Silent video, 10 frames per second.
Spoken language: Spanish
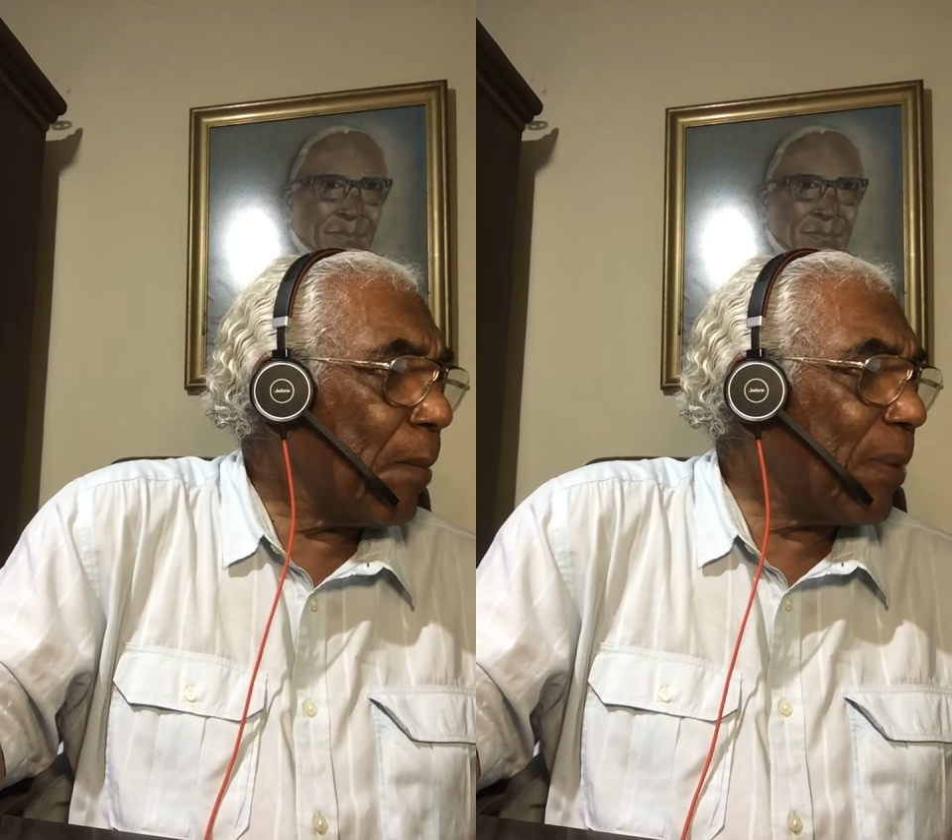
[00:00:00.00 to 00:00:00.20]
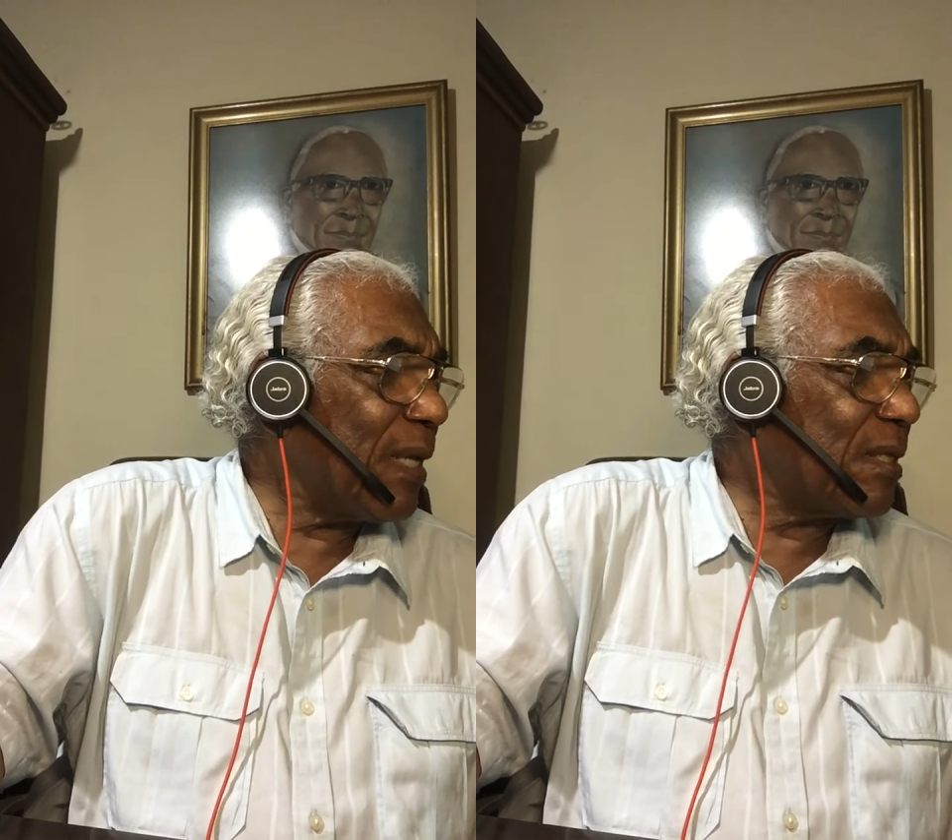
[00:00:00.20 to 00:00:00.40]

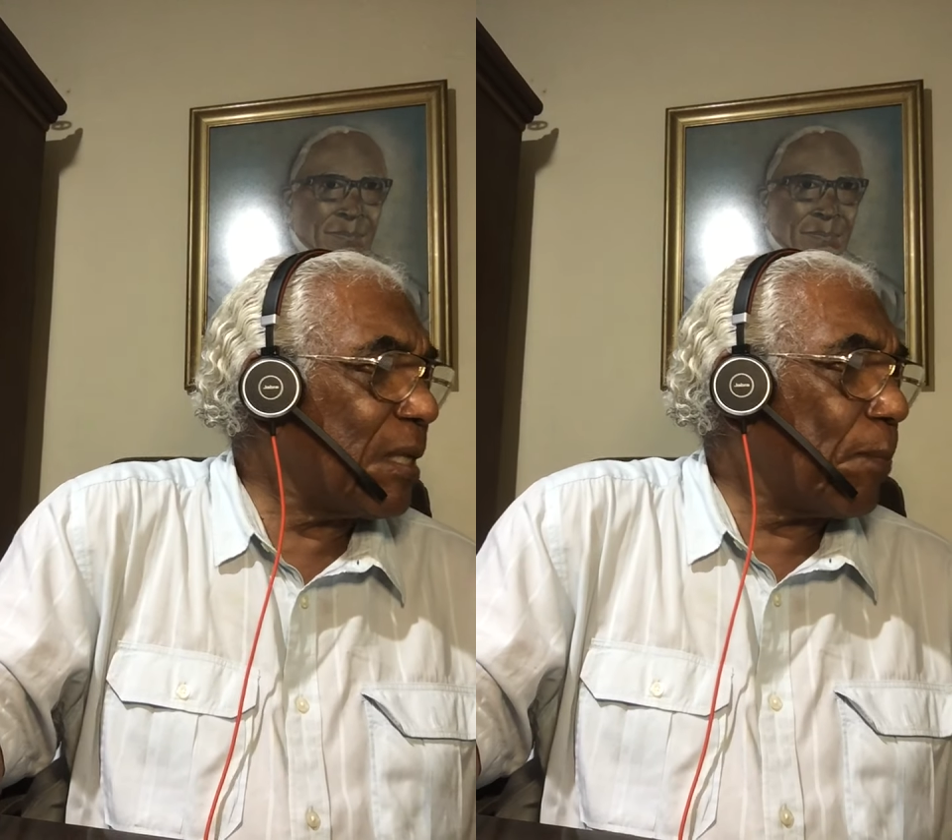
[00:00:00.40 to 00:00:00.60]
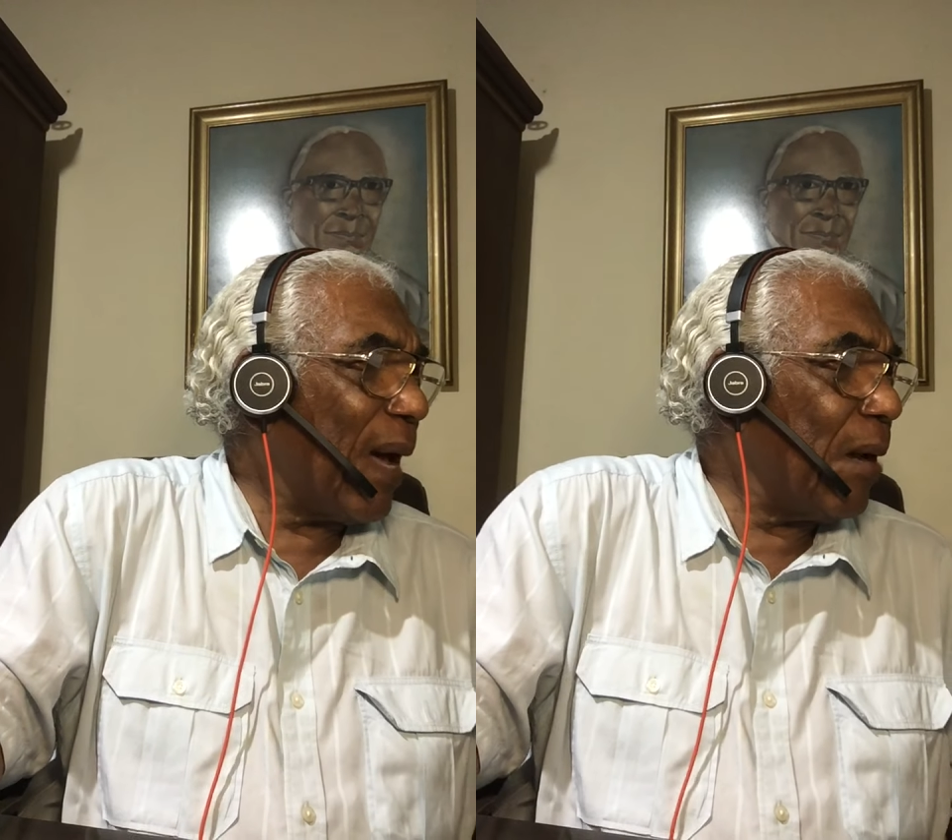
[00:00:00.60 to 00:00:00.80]

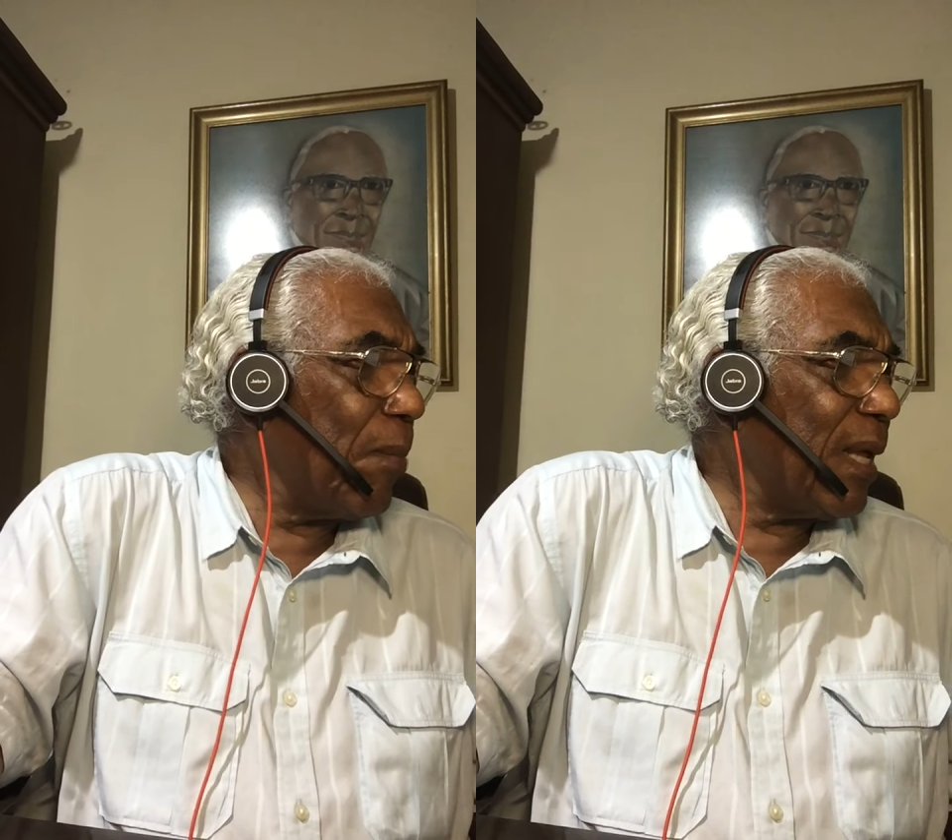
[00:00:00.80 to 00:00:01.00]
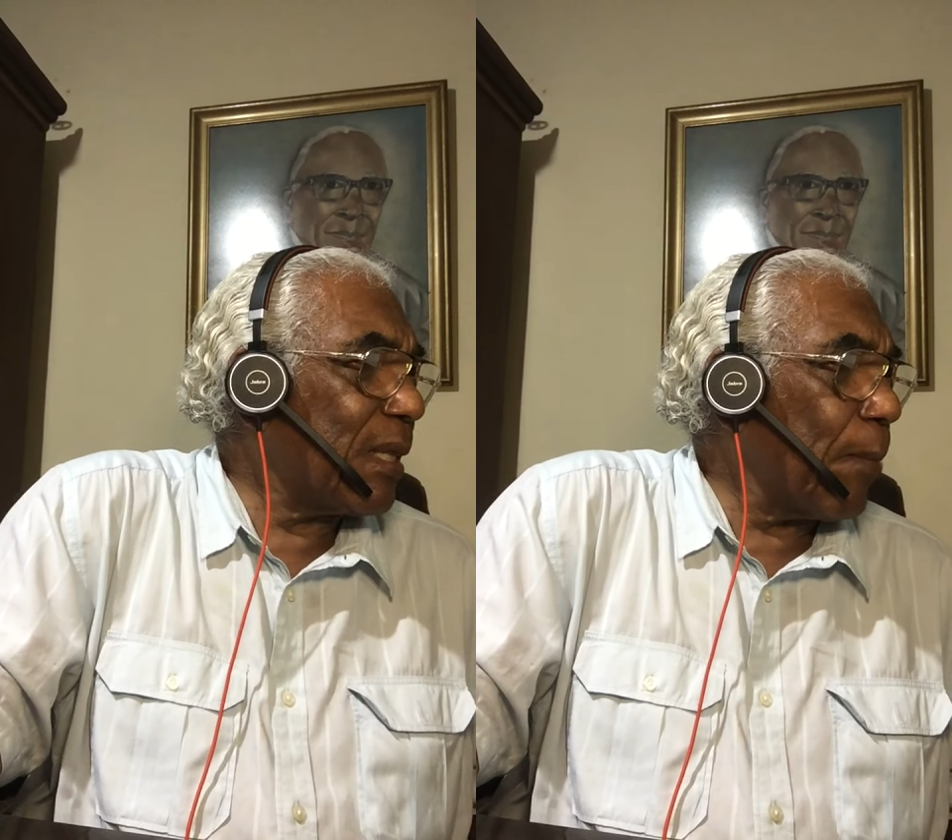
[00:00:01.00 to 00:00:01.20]

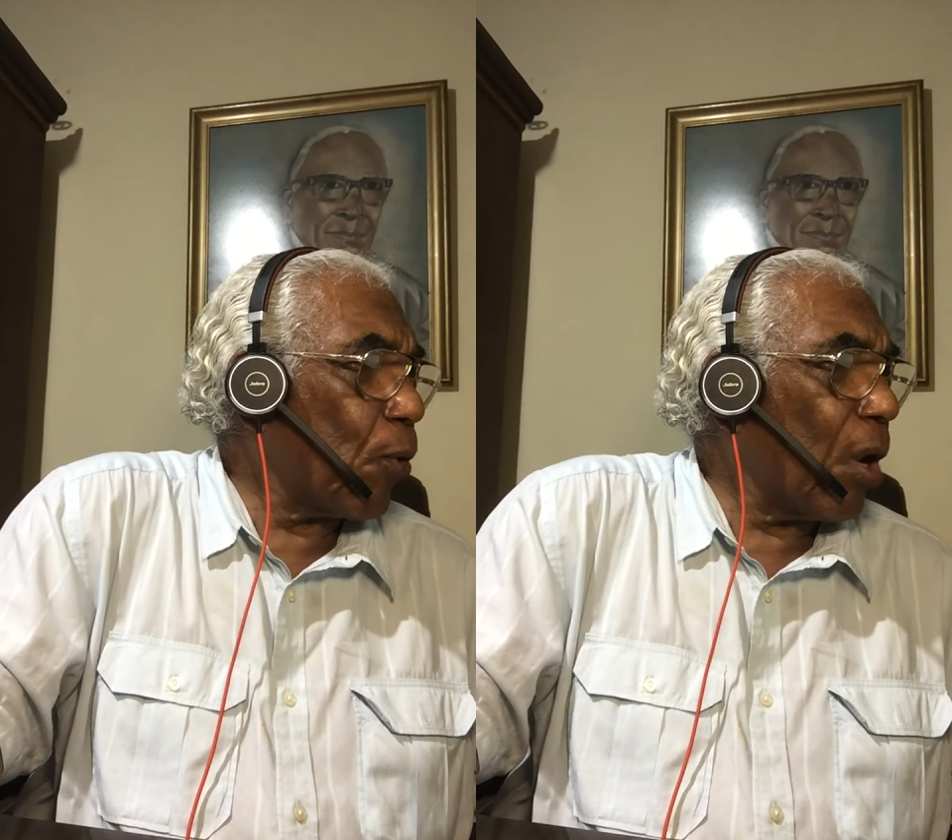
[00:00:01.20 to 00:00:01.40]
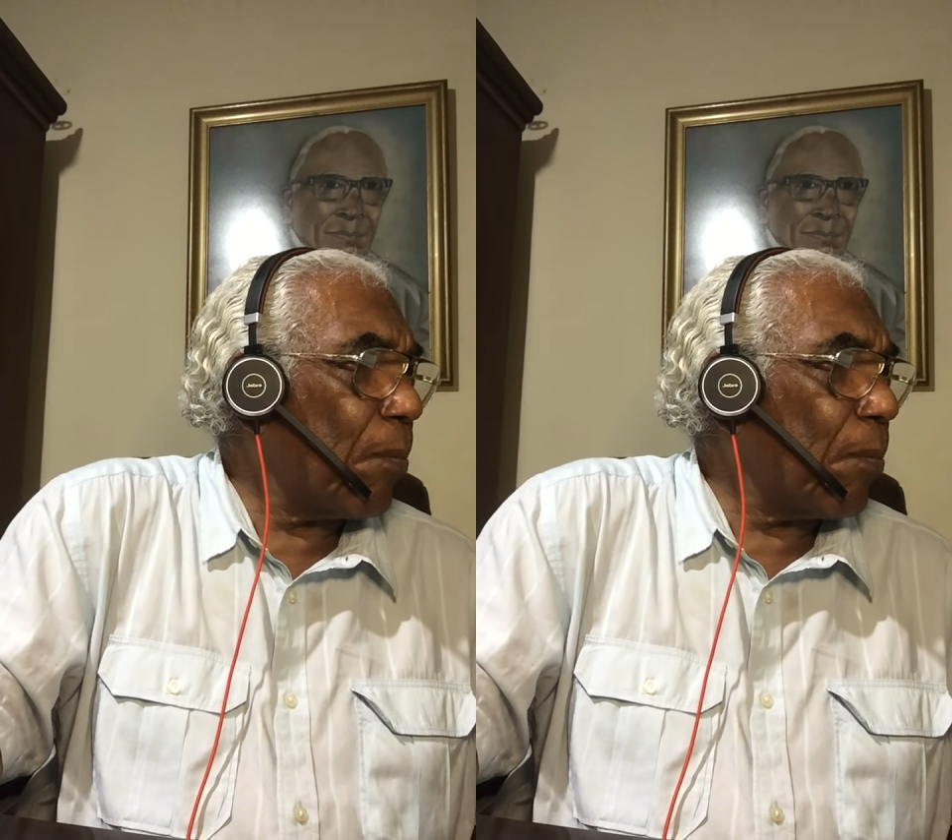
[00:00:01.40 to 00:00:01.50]
principalmente por